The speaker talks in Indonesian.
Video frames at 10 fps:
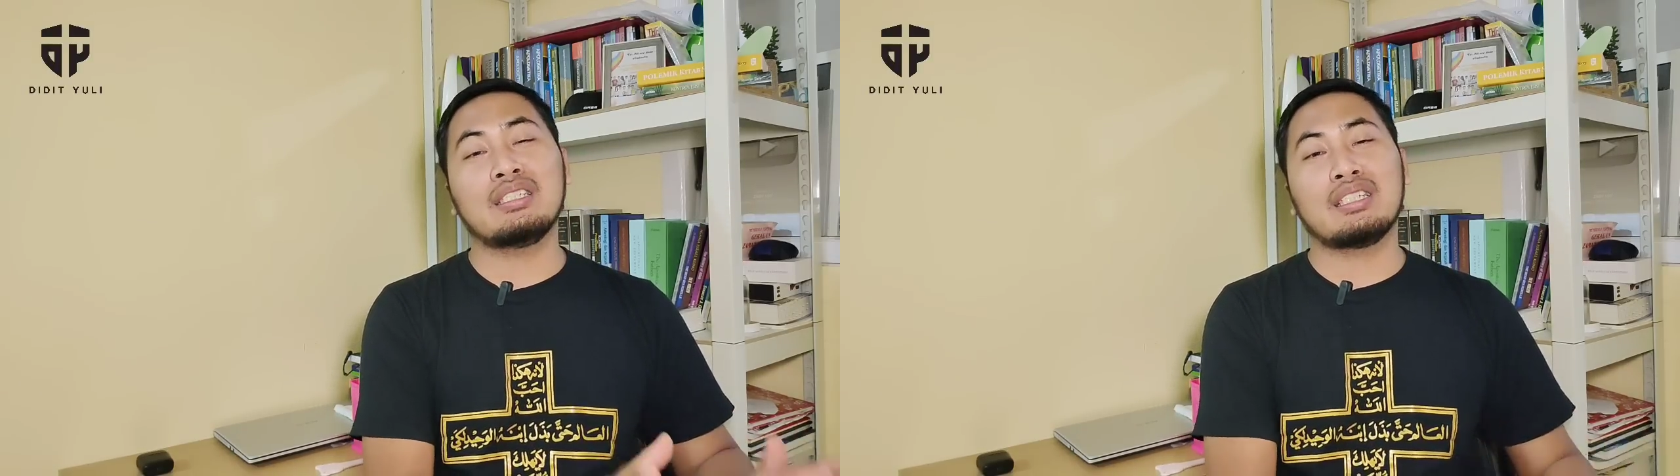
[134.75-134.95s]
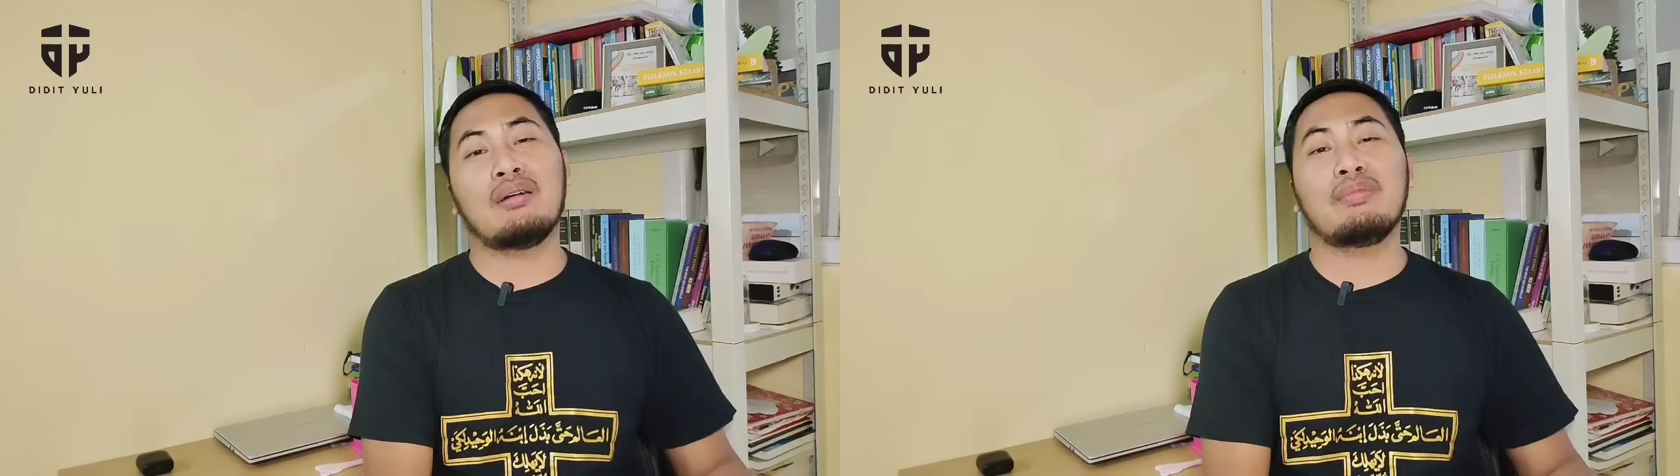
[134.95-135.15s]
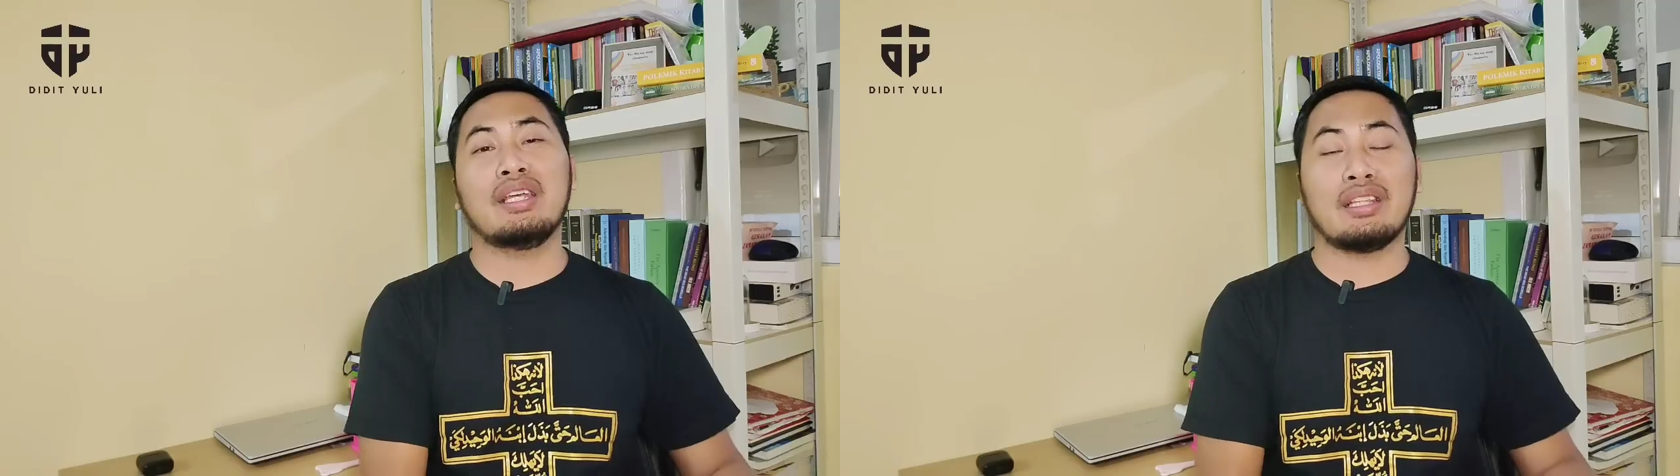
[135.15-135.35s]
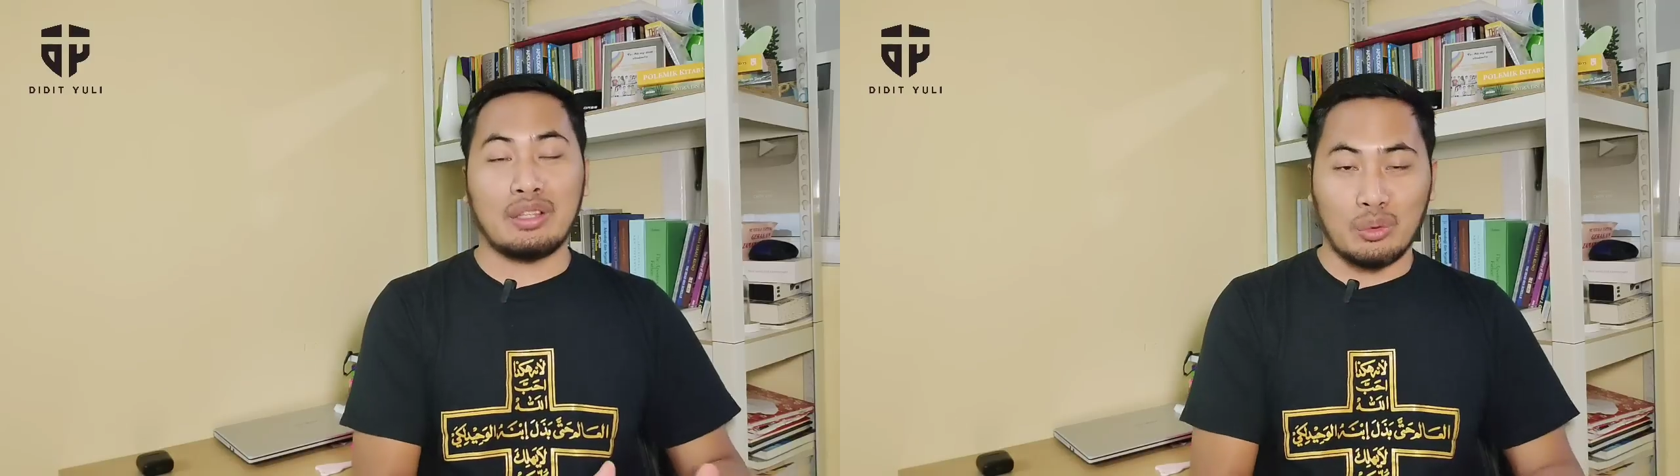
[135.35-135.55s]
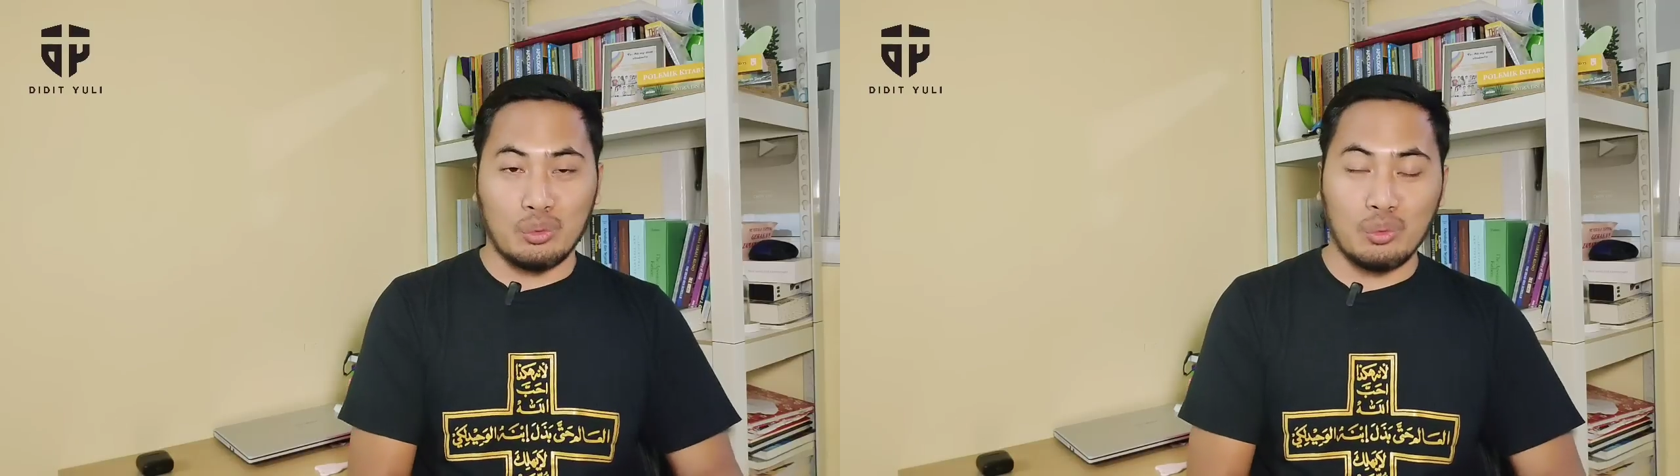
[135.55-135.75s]
Islam
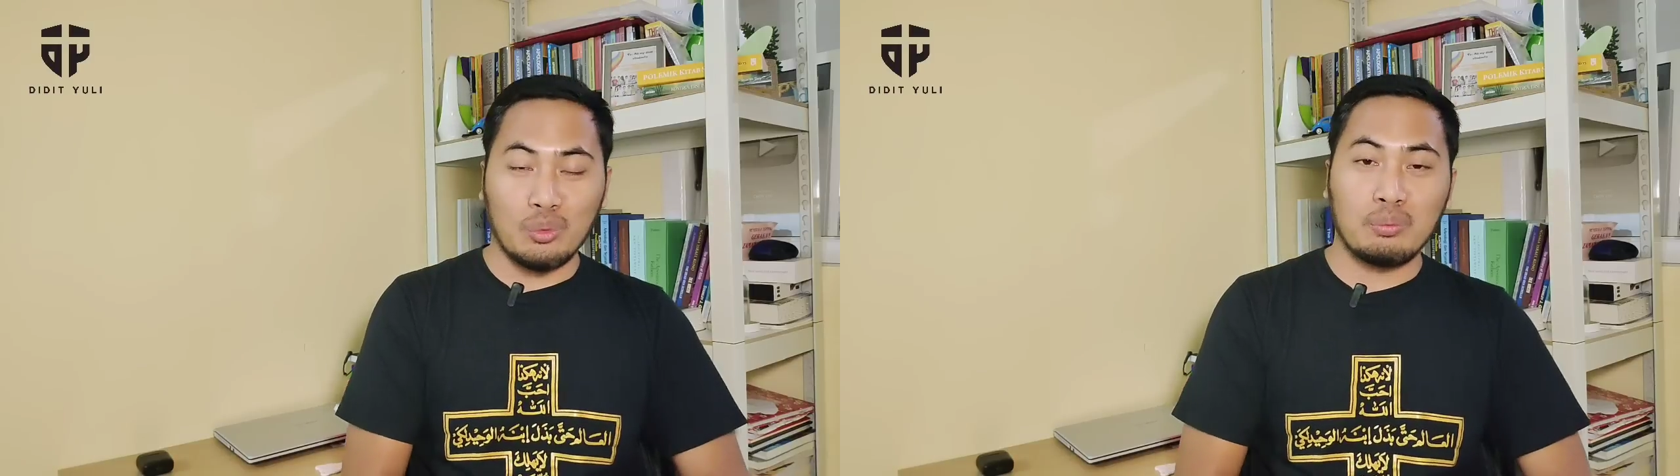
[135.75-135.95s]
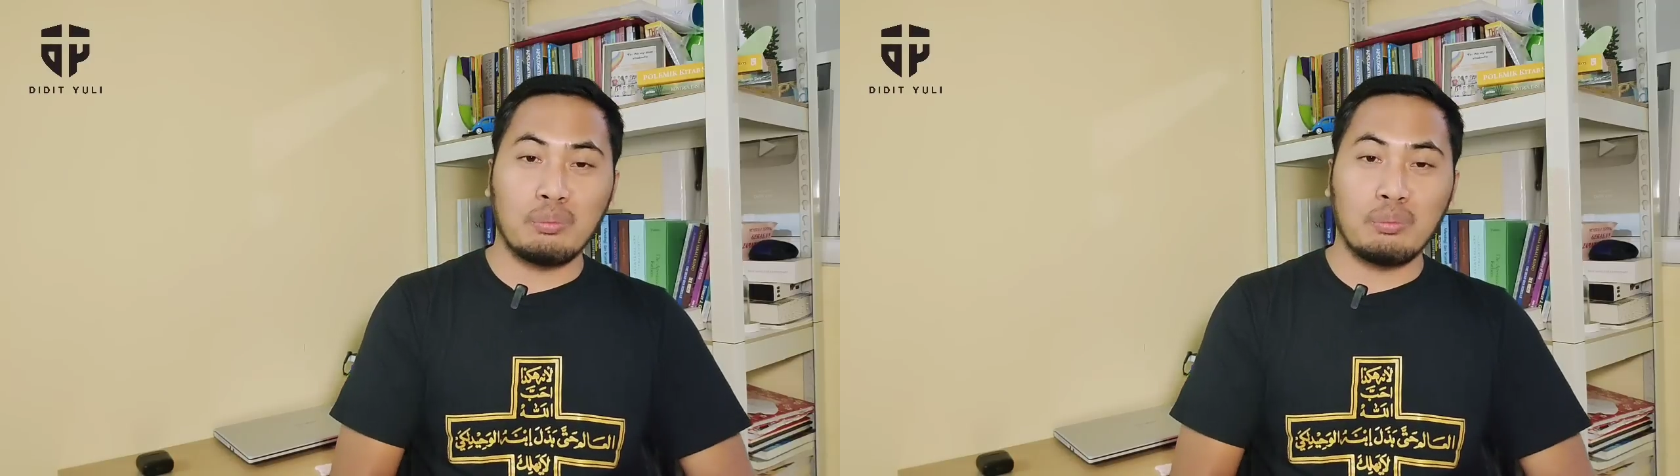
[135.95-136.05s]
itu